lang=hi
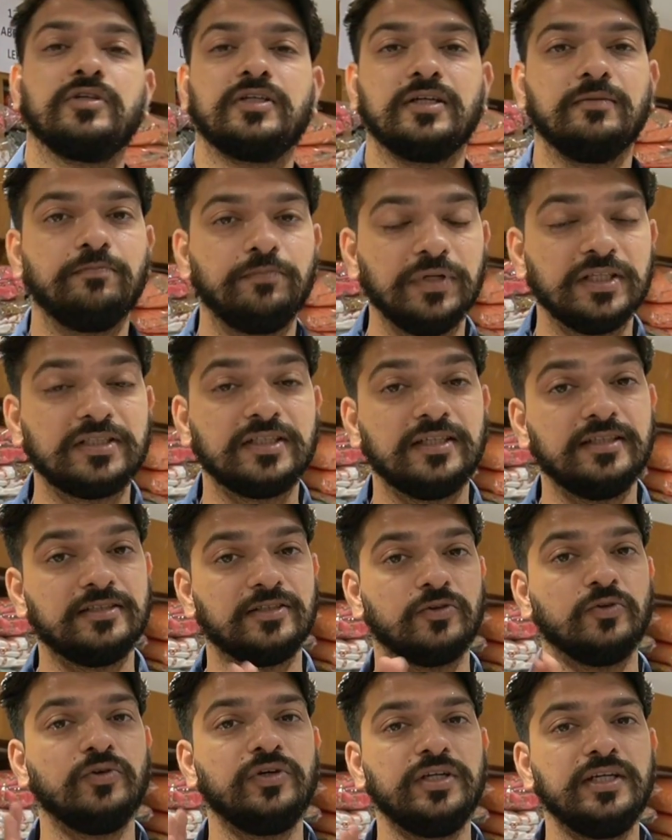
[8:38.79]
कंपलसरी
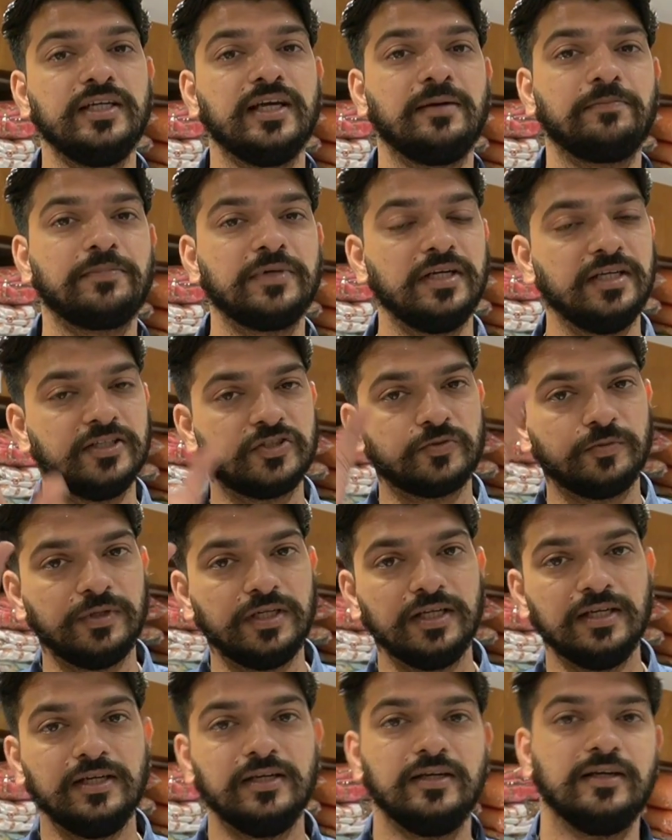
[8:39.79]
ज़रूरी आपके लिस्ट
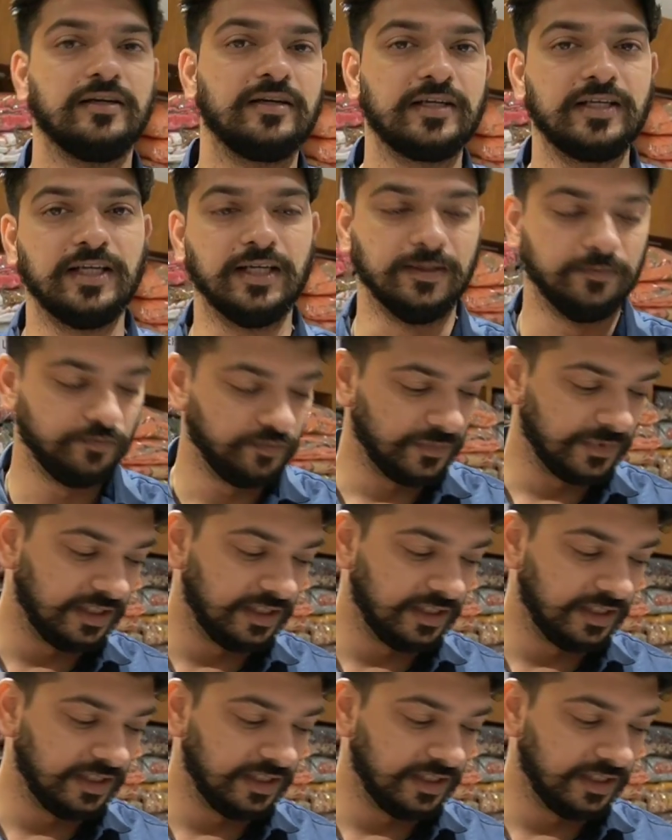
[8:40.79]
में रखिए